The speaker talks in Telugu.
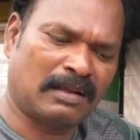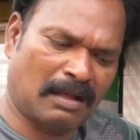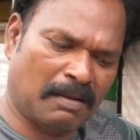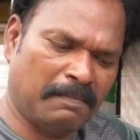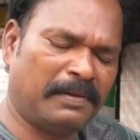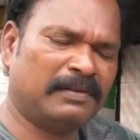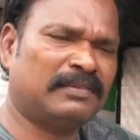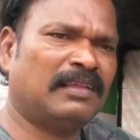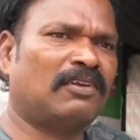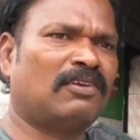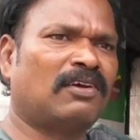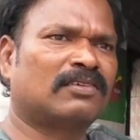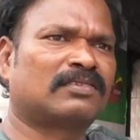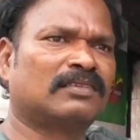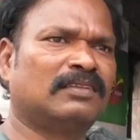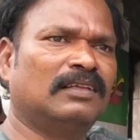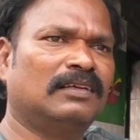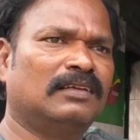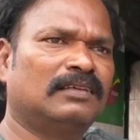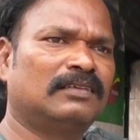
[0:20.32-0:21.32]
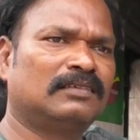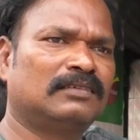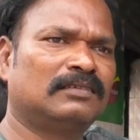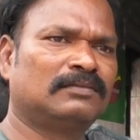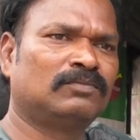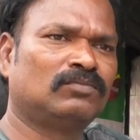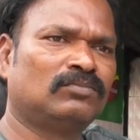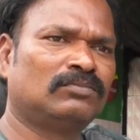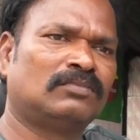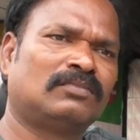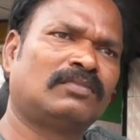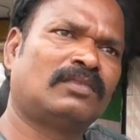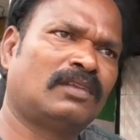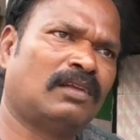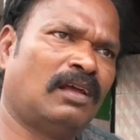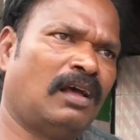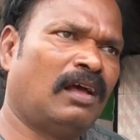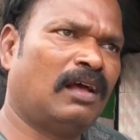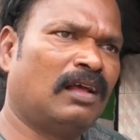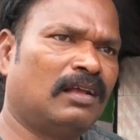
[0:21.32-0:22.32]
కంపల్సరీ వస్తుంది
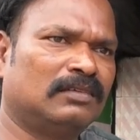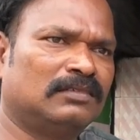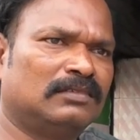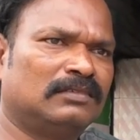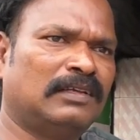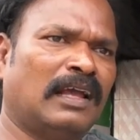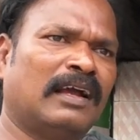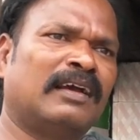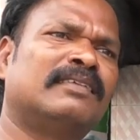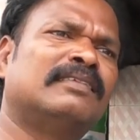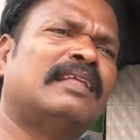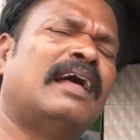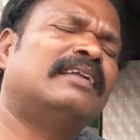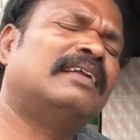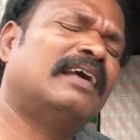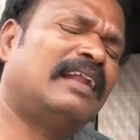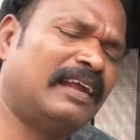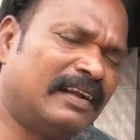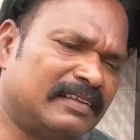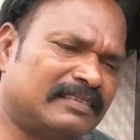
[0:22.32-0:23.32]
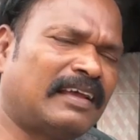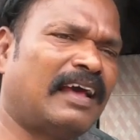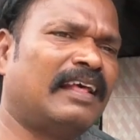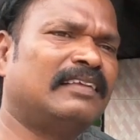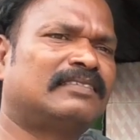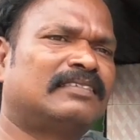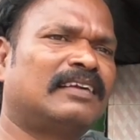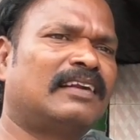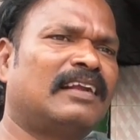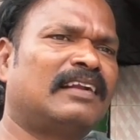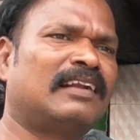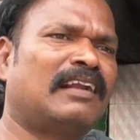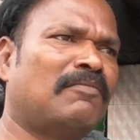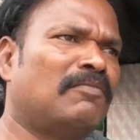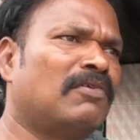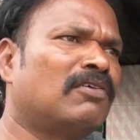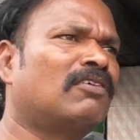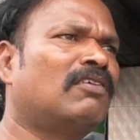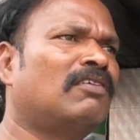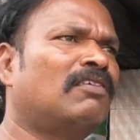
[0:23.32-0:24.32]
జగన్ దాన్ని ఎలా సాధిస్తాడని
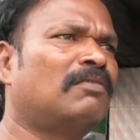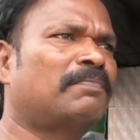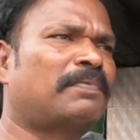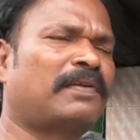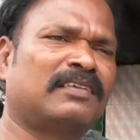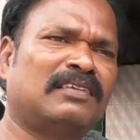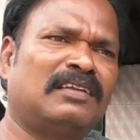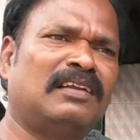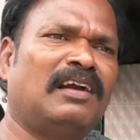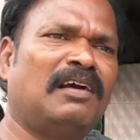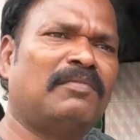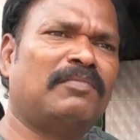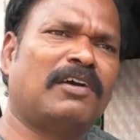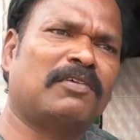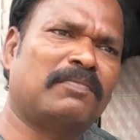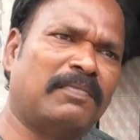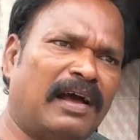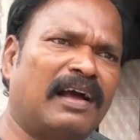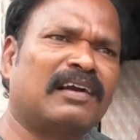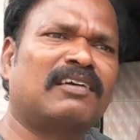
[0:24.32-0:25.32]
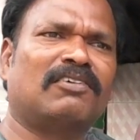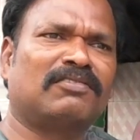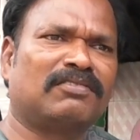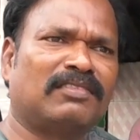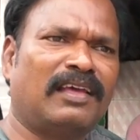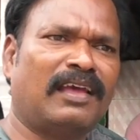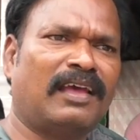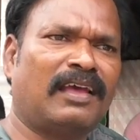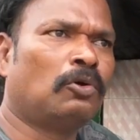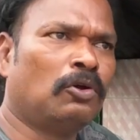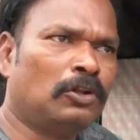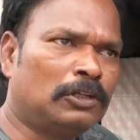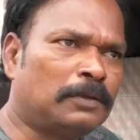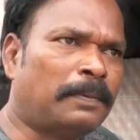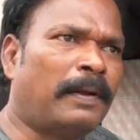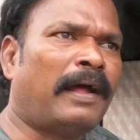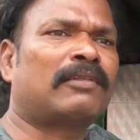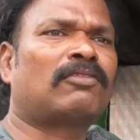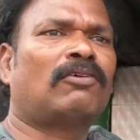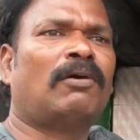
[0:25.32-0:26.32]
నమ్మకం ప్రజలుగా మాకు బాగా ఉంది
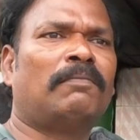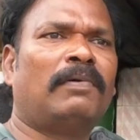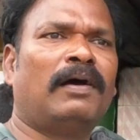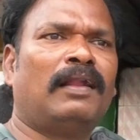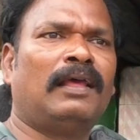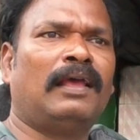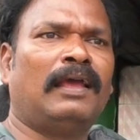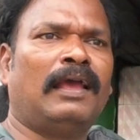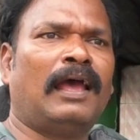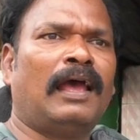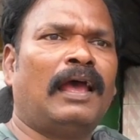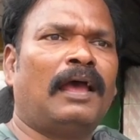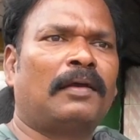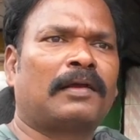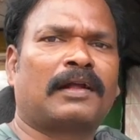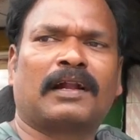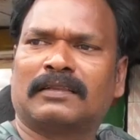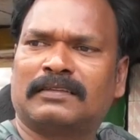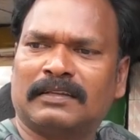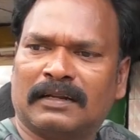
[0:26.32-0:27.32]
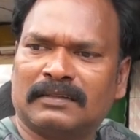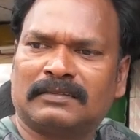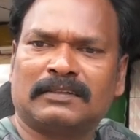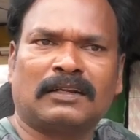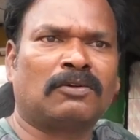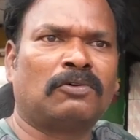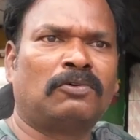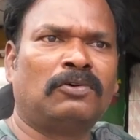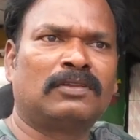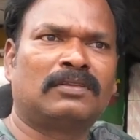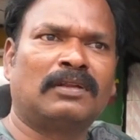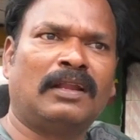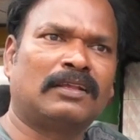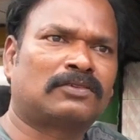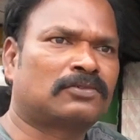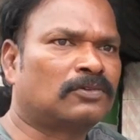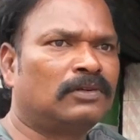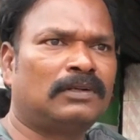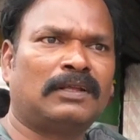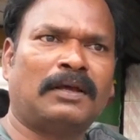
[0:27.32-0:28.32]
కూల్చిపార దొబ్బాలే ఇక్కడ చిన్న చిన్న గుడిసెలు
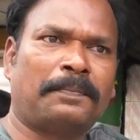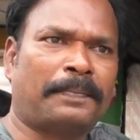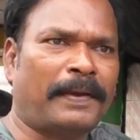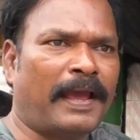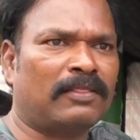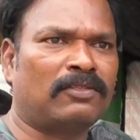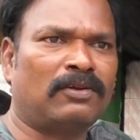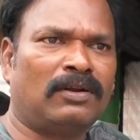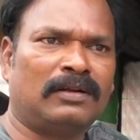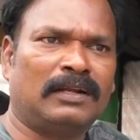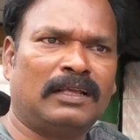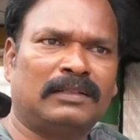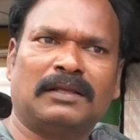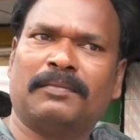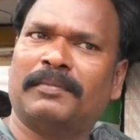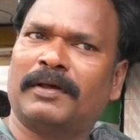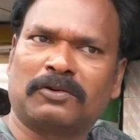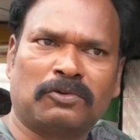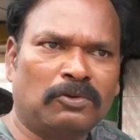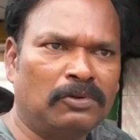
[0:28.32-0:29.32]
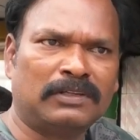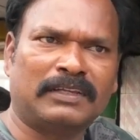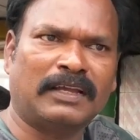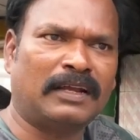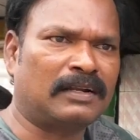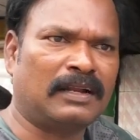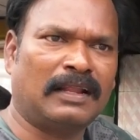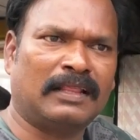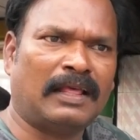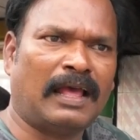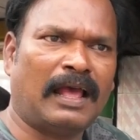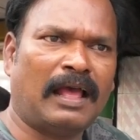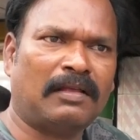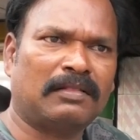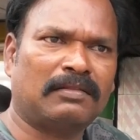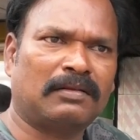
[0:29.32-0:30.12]
వేసుకుంటే పేదవాళ్ళని అయితే మరి కూల్చేయట్లేదా